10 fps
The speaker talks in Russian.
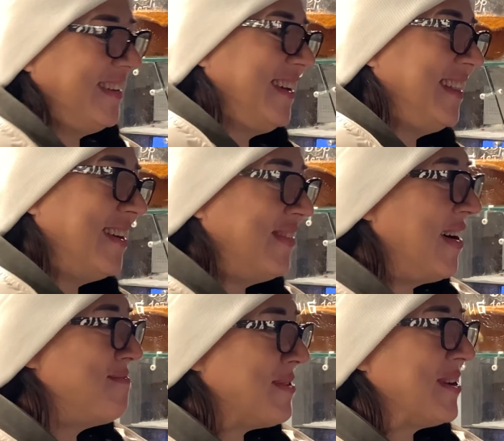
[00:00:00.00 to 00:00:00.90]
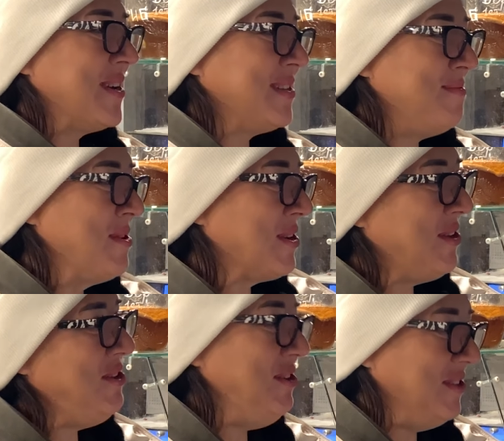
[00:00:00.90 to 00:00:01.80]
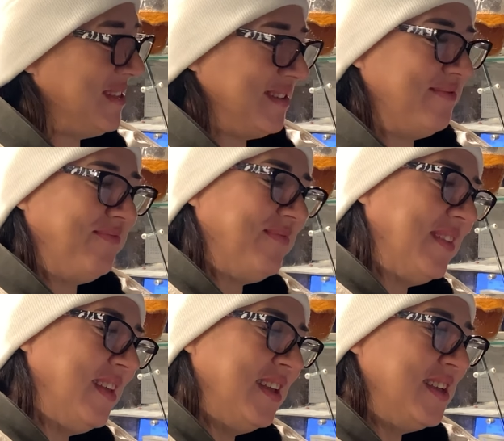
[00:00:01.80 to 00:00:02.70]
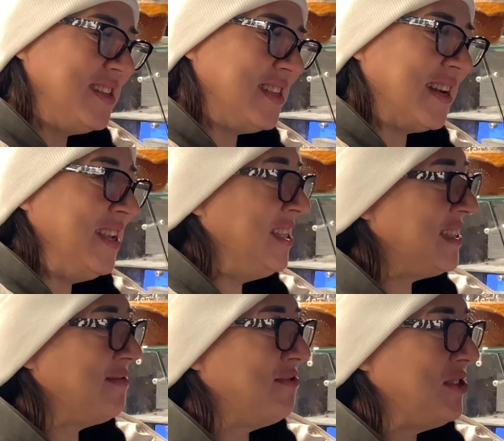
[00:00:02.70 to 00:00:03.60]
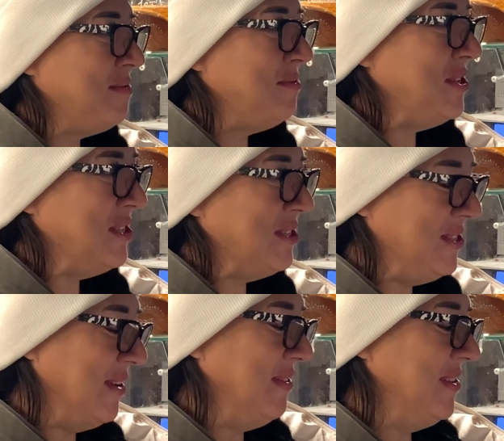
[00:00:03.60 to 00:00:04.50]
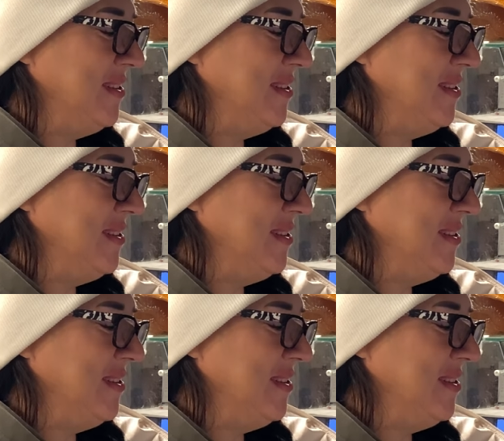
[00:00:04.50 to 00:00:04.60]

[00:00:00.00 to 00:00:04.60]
Глава про размер яиц. Страница 89.